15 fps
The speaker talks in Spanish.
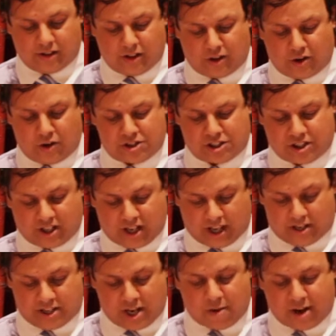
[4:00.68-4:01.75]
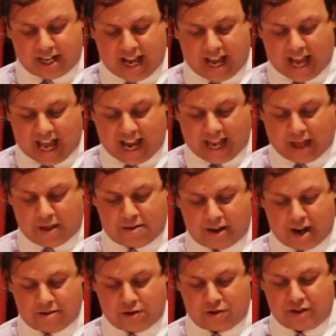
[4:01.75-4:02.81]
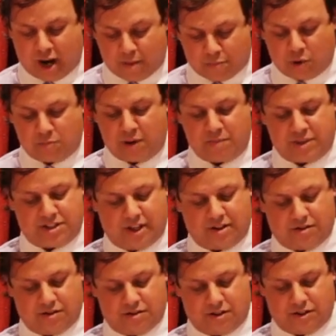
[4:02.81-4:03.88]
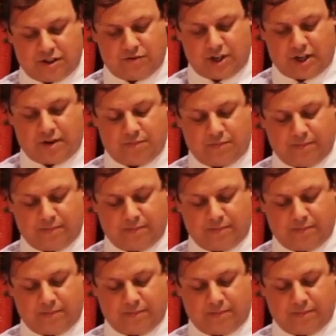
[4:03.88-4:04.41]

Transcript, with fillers: nos eh, llevaría a la cancelación de la propia investigación científica.